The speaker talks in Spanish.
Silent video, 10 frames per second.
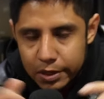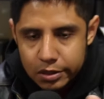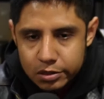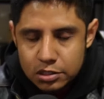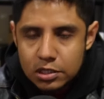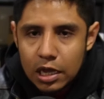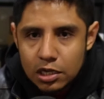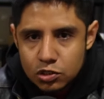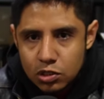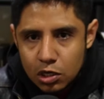Entonces en
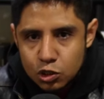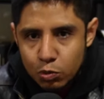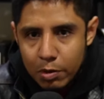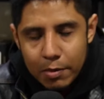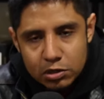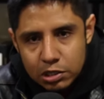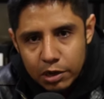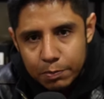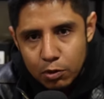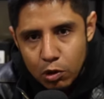eso se resumen. Vamos a
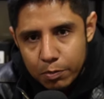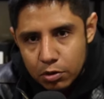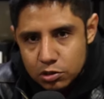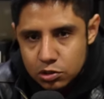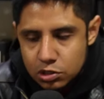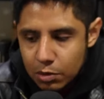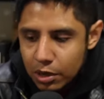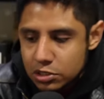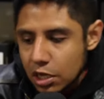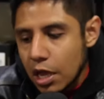ver poco a poco estos
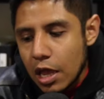temas